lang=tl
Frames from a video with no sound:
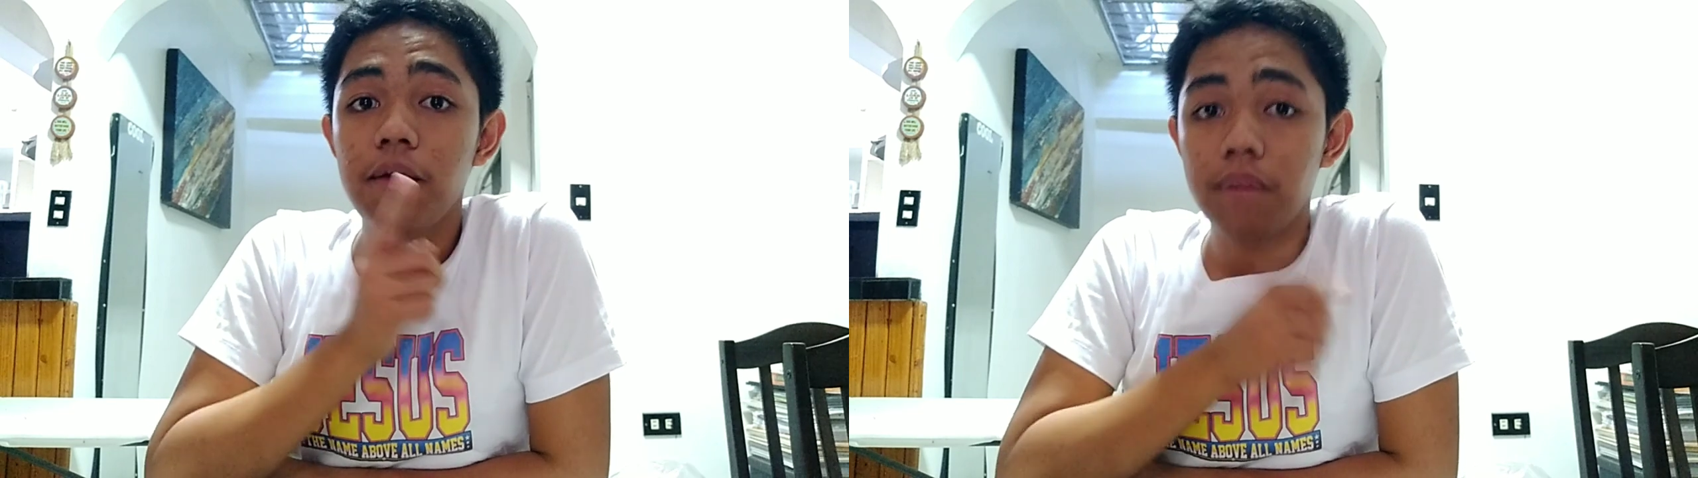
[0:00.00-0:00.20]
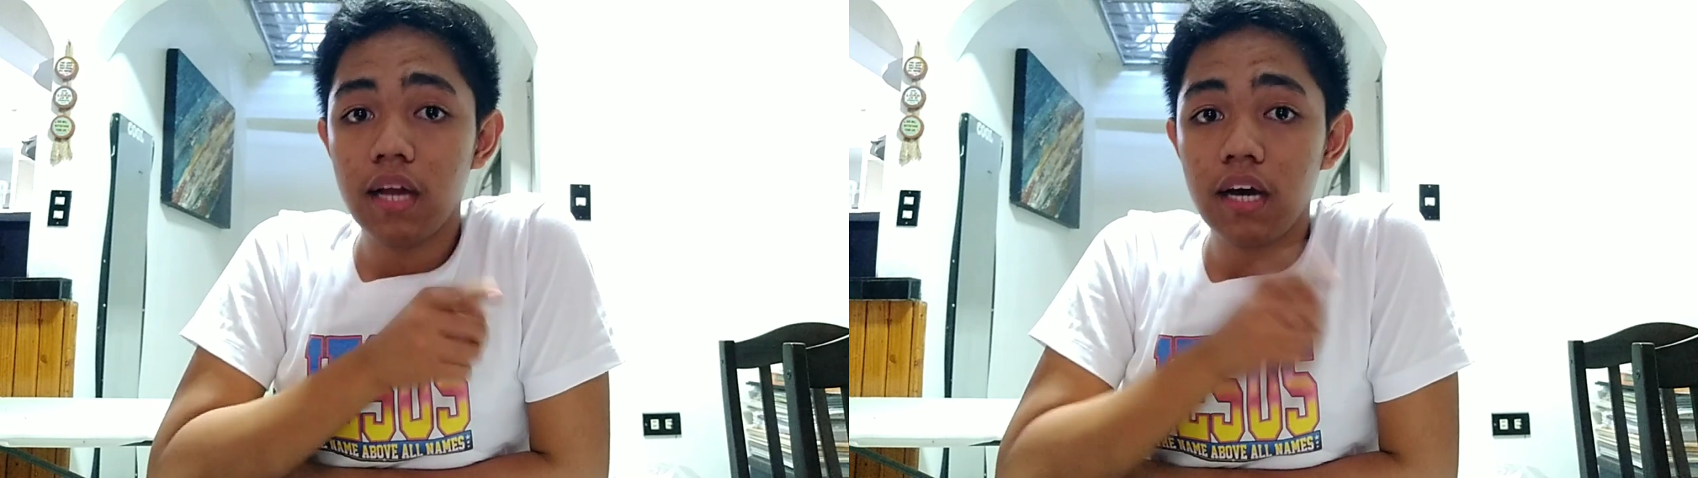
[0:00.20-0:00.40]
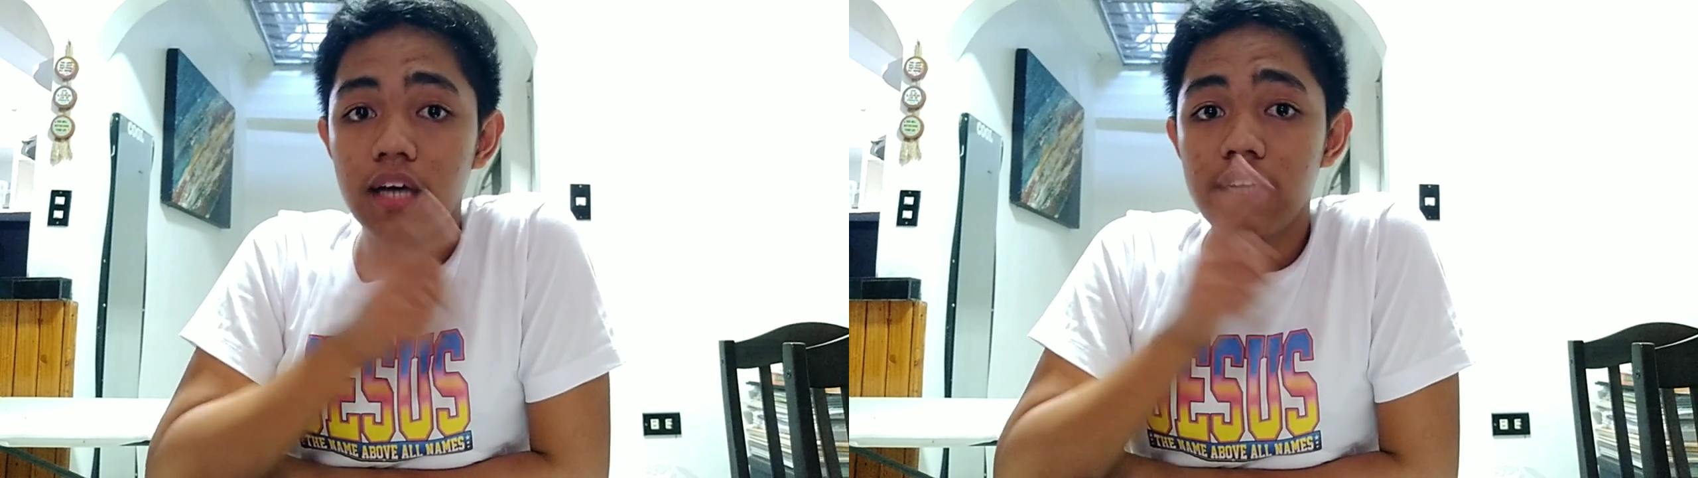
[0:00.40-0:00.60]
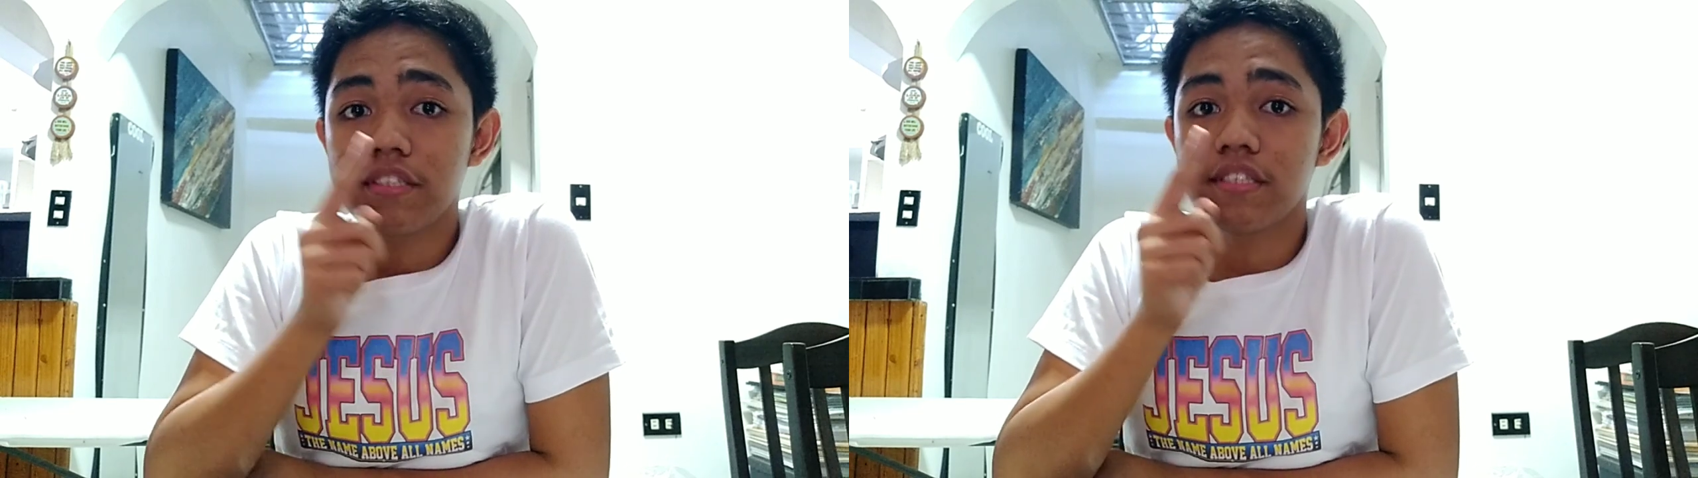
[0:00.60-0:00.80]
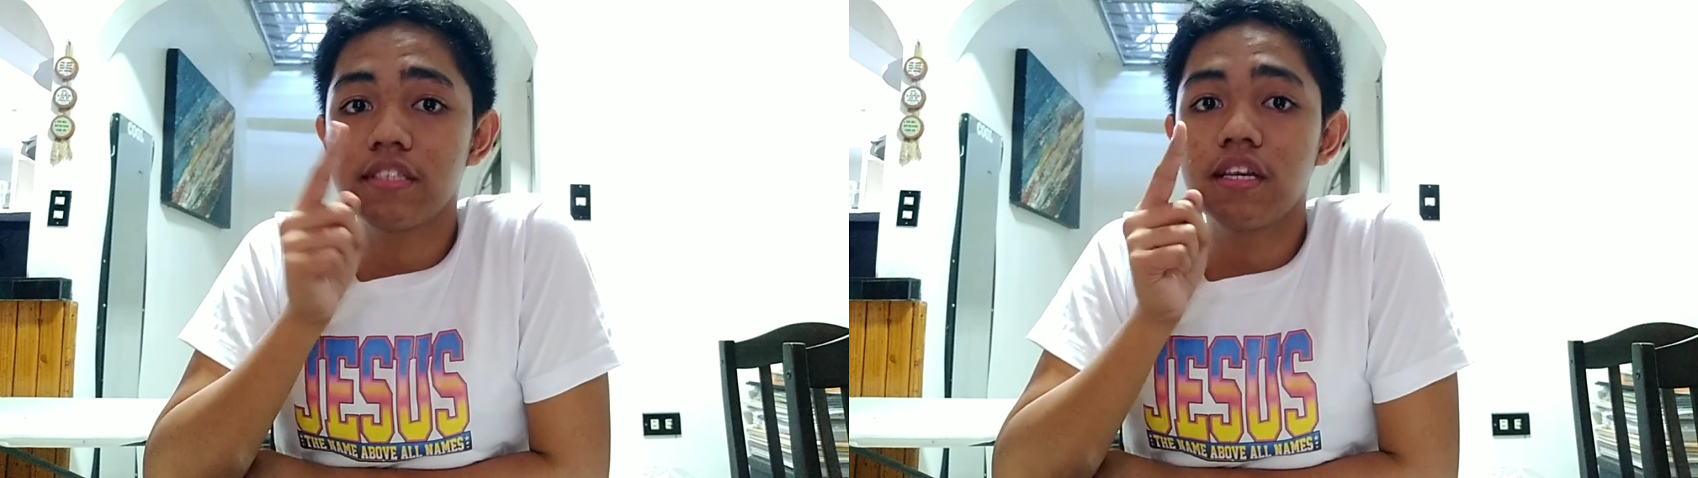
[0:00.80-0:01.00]

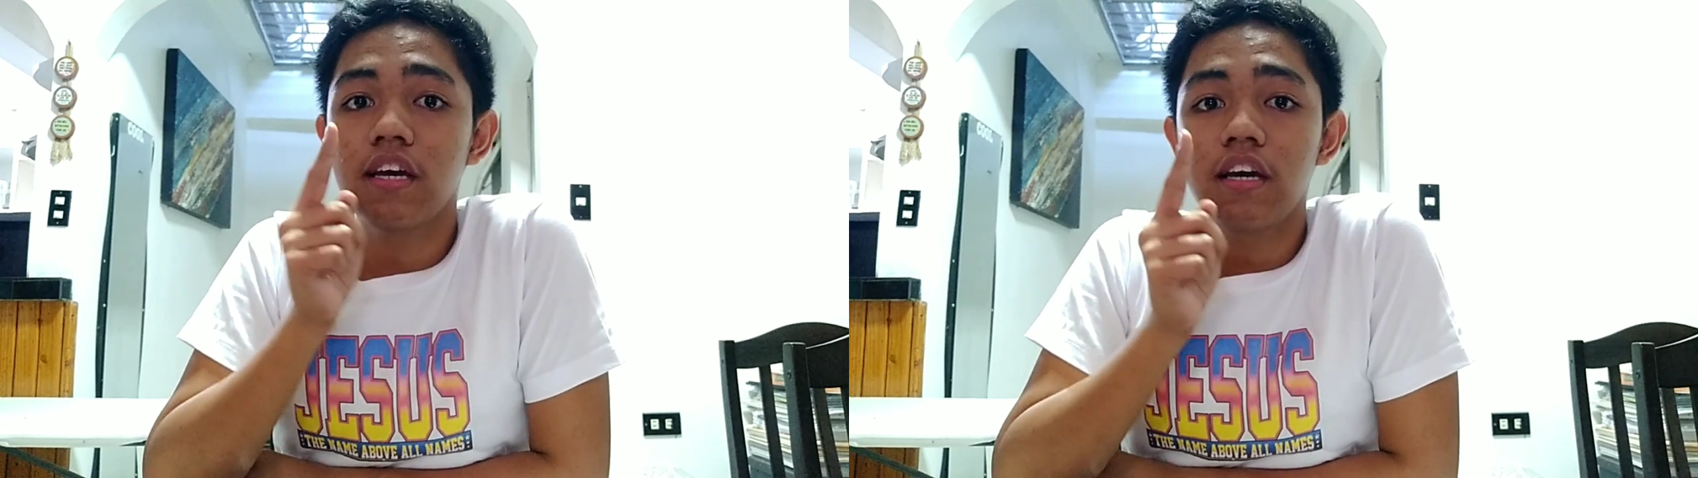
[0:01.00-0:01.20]
plus